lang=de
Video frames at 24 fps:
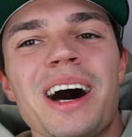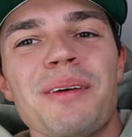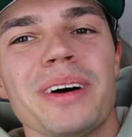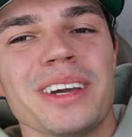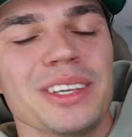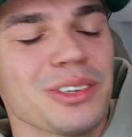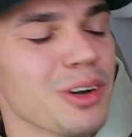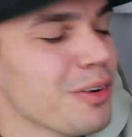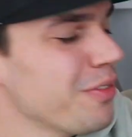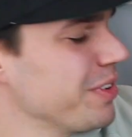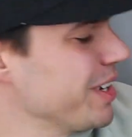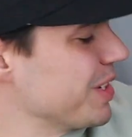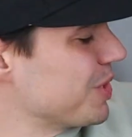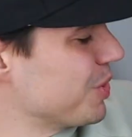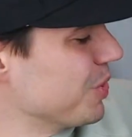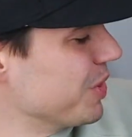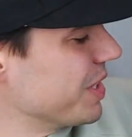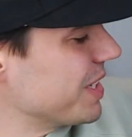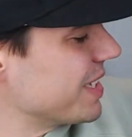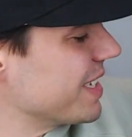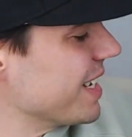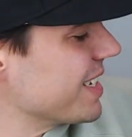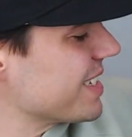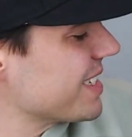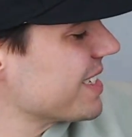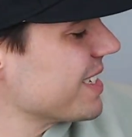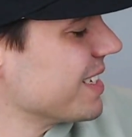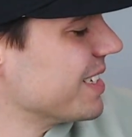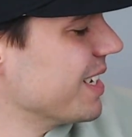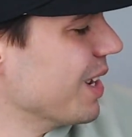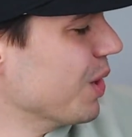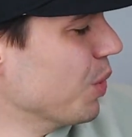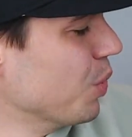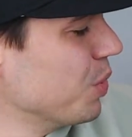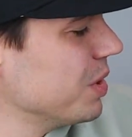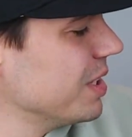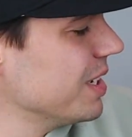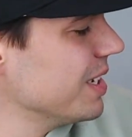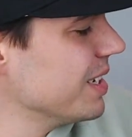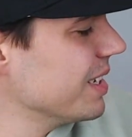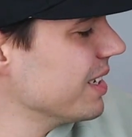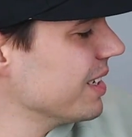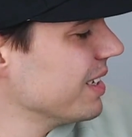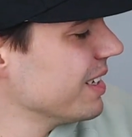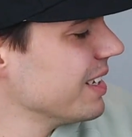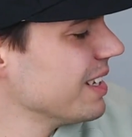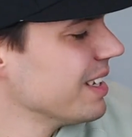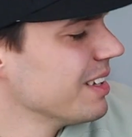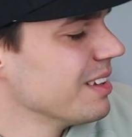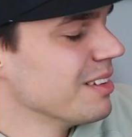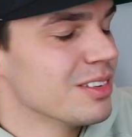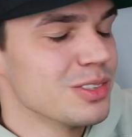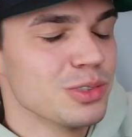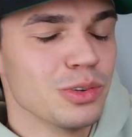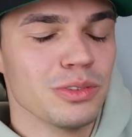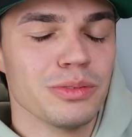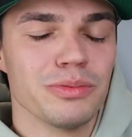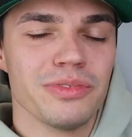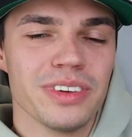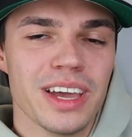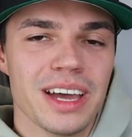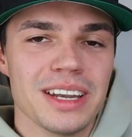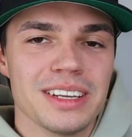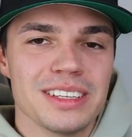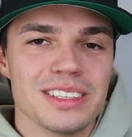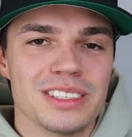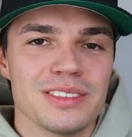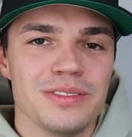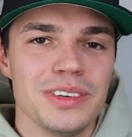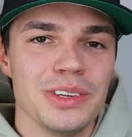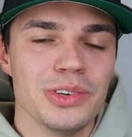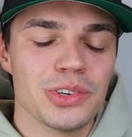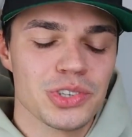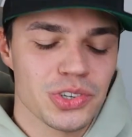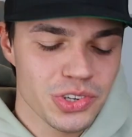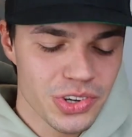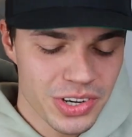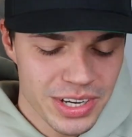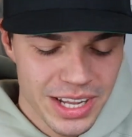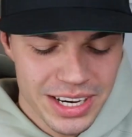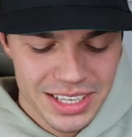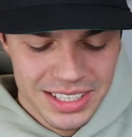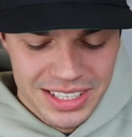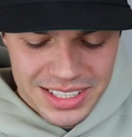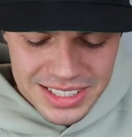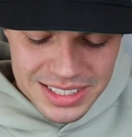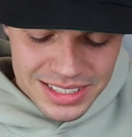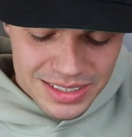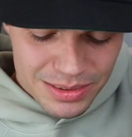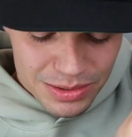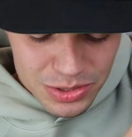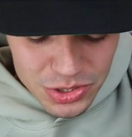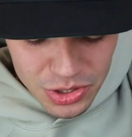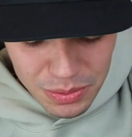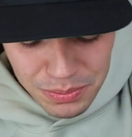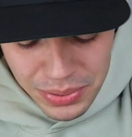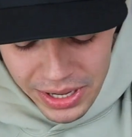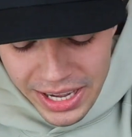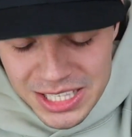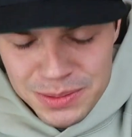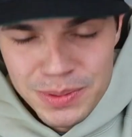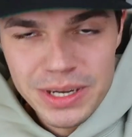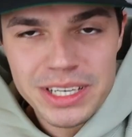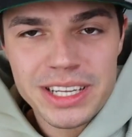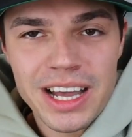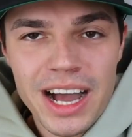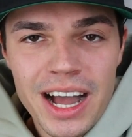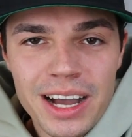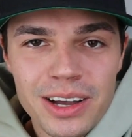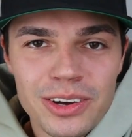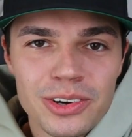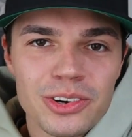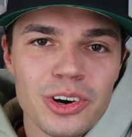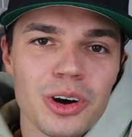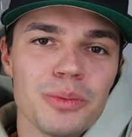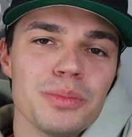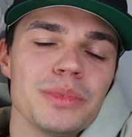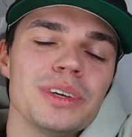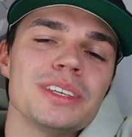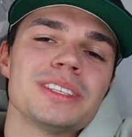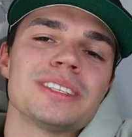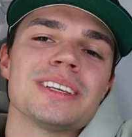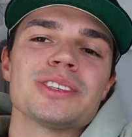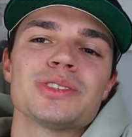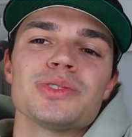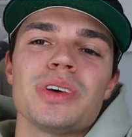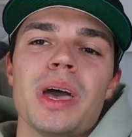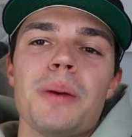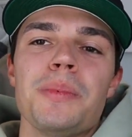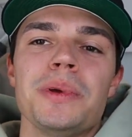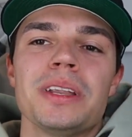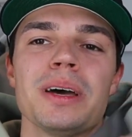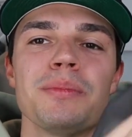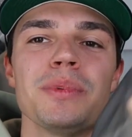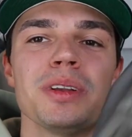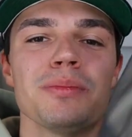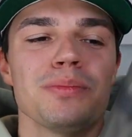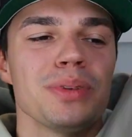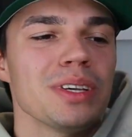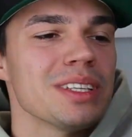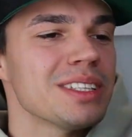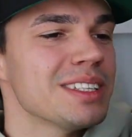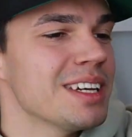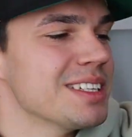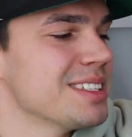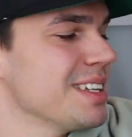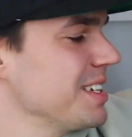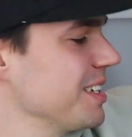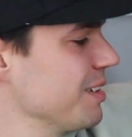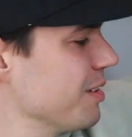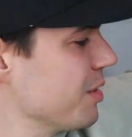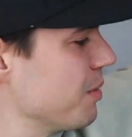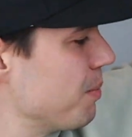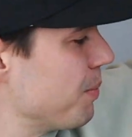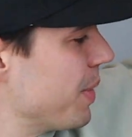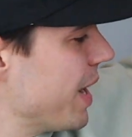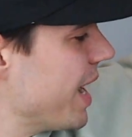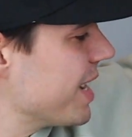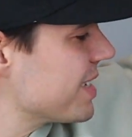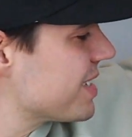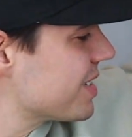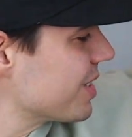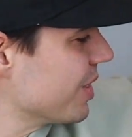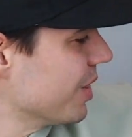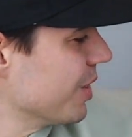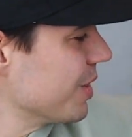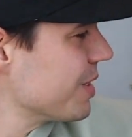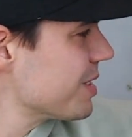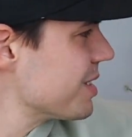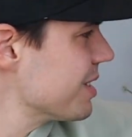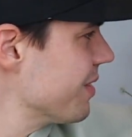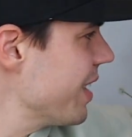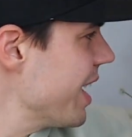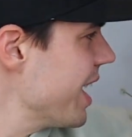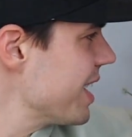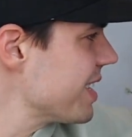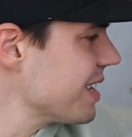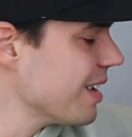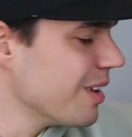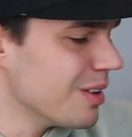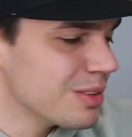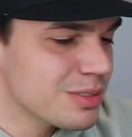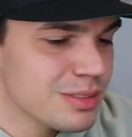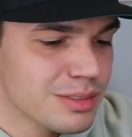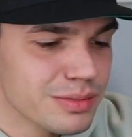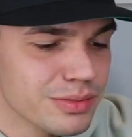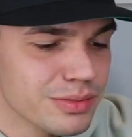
aber ich hoffe natürlich, dass der Hoodie, sofern dieses Video schon online ist, schon bereits bei dir angekommen ist, dass du happy damit bist, dass er dir passt und so weiter und